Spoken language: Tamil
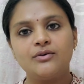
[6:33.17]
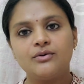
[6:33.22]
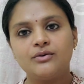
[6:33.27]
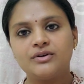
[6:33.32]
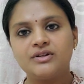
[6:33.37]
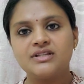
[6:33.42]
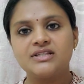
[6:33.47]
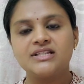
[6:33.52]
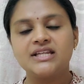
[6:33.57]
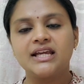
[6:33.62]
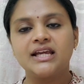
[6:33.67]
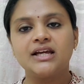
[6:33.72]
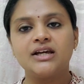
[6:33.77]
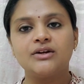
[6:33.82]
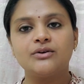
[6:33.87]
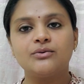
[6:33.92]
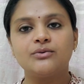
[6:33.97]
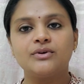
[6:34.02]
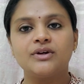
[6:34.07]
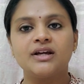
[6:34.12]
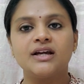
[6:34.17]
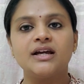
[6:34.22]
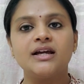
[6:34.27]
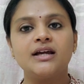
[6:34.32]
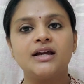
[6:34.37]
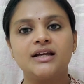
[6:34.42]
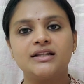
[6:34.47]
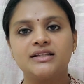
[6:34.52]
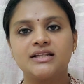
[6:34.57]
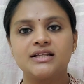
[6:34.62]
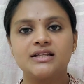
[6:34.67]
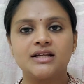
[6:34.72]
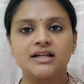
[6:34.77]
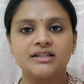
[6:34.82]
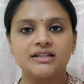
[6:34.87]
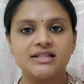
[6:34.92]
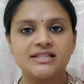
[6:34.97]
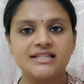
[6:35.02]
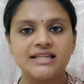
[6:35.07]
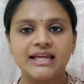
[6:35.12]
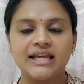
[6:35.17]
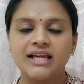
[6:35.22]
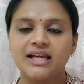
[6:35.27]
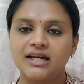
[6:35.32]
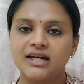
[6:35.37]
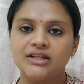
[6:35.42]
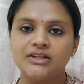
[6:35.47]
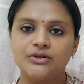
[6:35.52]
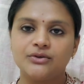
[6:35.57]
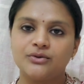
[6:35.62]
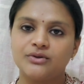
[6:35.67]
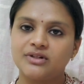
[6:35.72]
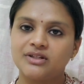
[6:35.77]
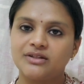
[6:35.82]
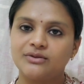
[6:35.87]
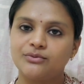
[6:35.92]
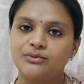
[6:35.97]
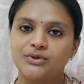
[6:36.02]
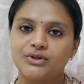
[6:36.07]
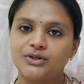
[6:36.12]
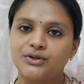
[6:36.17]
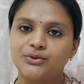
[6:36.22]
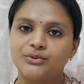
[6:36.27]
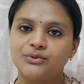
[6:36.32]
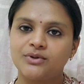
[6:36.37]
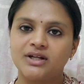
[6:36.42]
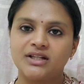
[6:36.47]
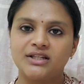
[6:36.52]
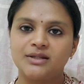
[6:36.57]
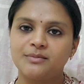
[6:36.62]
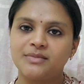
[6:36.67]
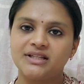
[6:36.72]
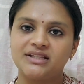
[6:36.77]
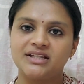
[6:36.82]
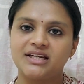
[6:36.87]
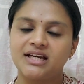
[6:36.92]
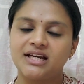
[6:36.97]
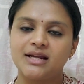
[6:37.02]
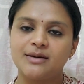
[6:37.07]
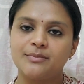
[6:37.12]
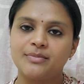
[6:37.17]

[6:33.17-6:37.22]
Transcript: ஒரு ஸ்டிக்கர் கொடுங்க அந்த அந்த ஸ்டிக்கரை அந்த குழந்தை ஒட்டட்டும் அந்த மாதிரி எல்லாம்